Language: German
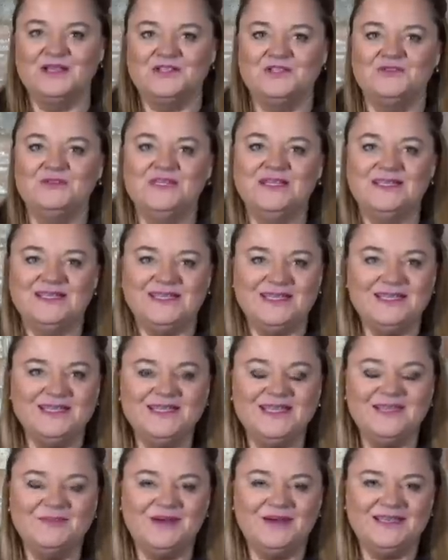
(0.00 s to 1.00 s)
Schuldet
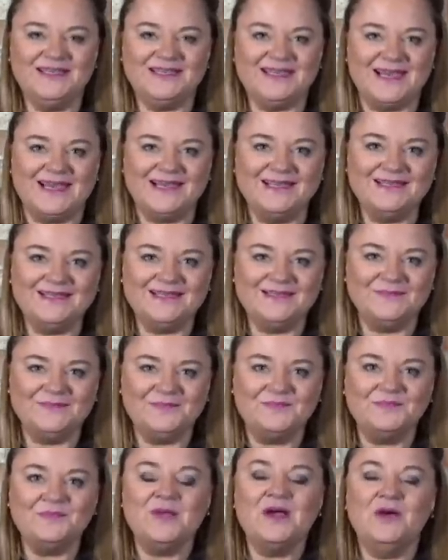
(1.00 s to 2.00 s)
Ihnen jemand Geld
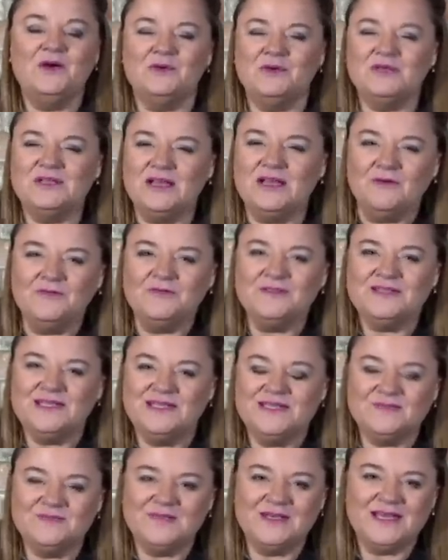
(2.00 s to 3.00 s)
und laufen Sie
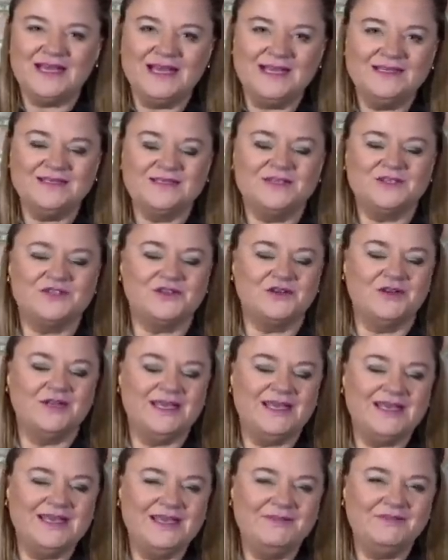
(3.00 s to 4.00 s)
diesem Geld schon
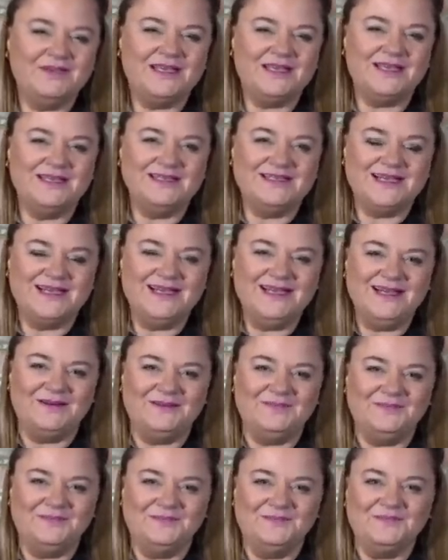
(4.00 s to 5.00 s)
ewig hinterher?